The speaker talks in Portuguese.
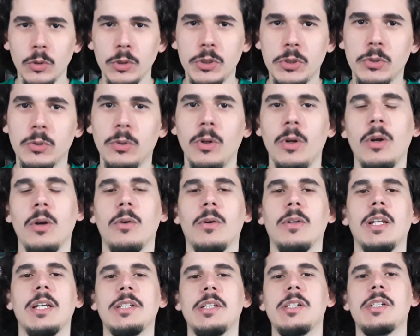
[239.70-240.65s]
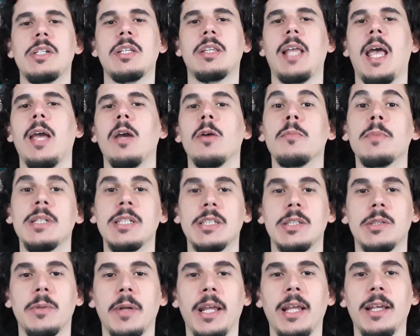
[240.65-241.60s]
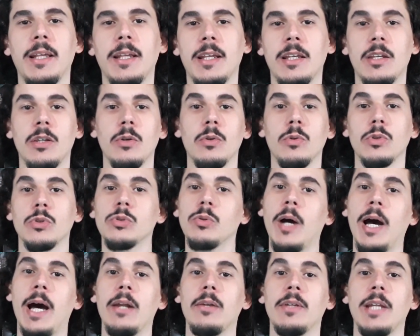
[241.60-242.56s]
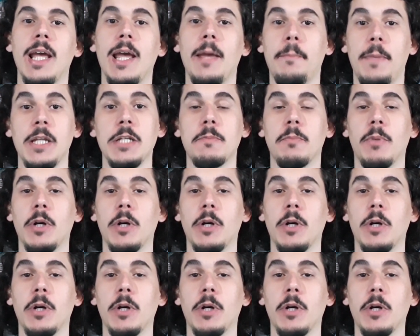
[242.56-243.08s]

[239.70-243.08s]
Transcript: útil quando a gente tem uma string que o usuário de repente